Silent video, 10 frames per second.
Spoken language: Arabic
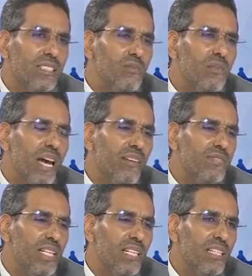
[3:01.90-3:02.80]
من
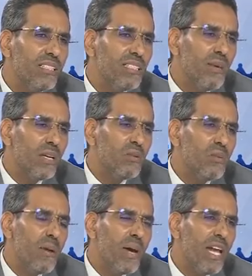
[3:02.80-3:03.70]
افضل طبعا هو
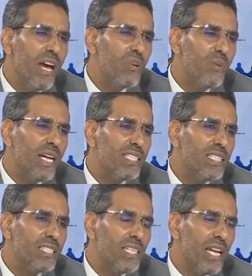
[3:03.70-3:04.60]
ما معناه انه ما عدل
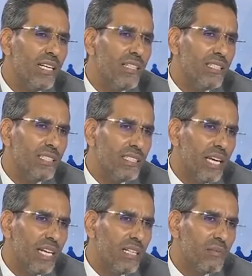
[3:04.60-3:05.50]
شيء صالح، لجنه
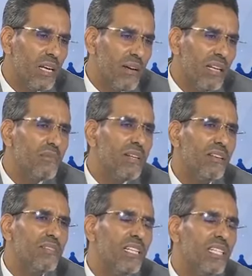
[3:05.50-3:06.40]
التحقيق البرلماني من
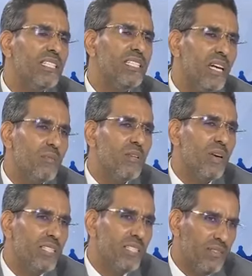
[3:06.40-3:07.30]
افضل التجارب اللي
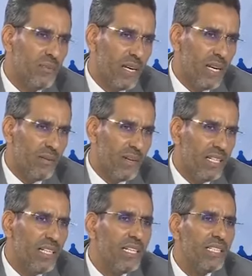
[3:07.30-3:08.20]
عدلت في البرلمان،
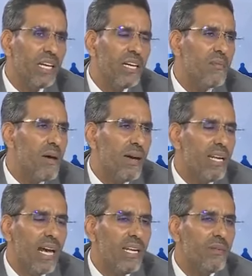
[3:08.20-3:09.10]
غير ما
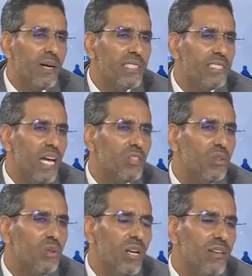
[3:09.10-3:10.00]
معناه انها بعد
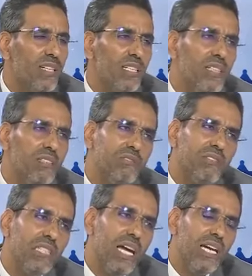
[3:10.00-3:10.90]
تعدلوا من افضل لانه في
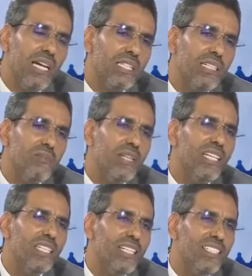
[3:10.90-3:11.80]
النهايه ايضا منين
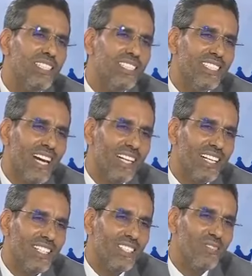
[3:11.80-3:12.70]
هي لجنه
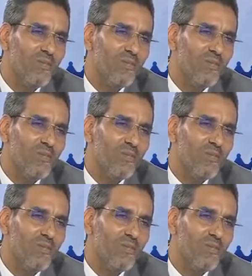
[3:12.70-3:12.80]
التحقيق اليوم؟